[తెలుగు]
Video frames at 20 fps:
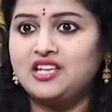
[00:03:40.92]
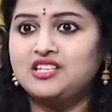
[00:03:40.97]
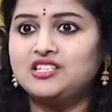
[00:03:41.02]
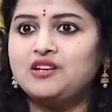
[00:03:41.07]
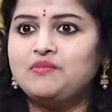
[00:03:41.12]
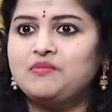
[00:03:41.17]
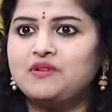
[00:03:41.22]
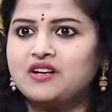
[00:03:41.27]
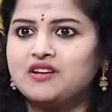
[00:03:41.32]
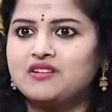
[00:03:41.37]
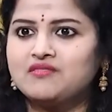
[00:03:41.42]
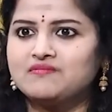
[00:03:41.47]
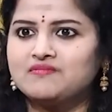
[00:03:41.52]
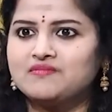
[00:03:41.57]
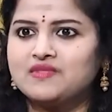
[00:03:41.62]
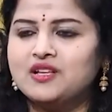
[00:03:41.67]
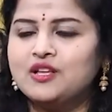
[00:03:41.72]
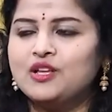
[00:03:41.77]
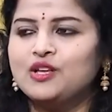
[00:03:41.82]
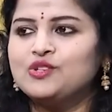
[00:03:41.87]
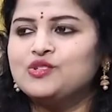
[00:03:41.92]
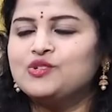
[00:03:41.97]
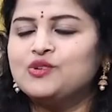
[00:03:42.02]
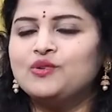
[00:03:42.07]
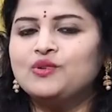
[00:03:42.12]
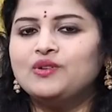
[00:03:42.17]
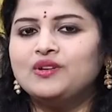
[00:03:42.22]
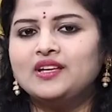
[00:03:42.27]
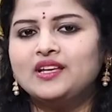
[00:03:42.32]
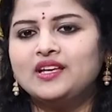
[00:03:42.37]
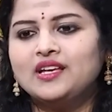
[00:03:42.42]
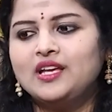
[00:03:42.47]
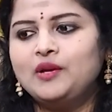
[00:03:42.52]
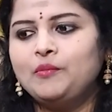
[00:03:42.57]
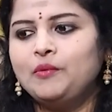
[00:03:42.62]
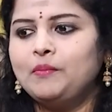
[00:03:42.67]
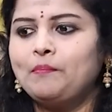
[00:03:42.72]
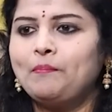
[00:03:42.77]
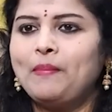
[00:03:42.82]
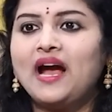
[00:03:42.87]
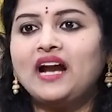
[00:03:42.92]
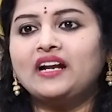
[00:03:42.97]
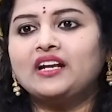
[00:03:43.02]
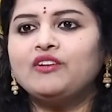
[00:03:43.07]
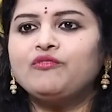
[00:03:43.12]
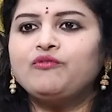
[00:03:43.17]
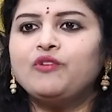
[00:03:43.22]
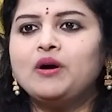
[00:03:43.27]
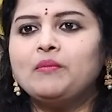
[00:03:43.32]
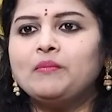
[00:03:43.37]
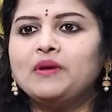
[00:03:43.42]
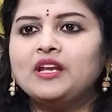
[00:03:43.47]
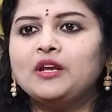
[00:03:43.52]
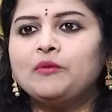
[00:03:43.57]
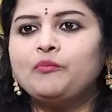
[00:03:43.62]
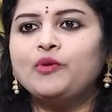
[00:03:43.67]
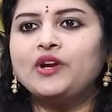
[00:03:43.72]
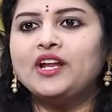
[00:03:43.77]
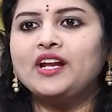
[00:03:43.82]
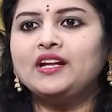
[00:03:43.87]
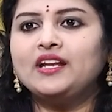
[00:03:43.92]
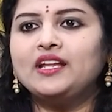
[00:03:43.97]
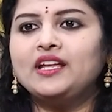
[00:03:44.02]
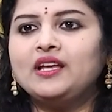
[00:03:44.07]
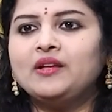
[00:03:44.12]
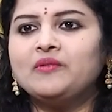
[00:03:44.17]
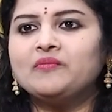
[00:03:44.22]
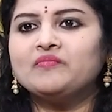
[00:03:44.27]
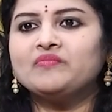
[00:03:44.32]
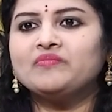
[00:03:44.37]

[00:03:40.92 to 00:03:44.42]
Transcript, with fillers: టెన్షన్ పడడం సో ఇప్పుడు ప్యాటర్న్ ఫామ్ అయినప్పుడు ఏంటి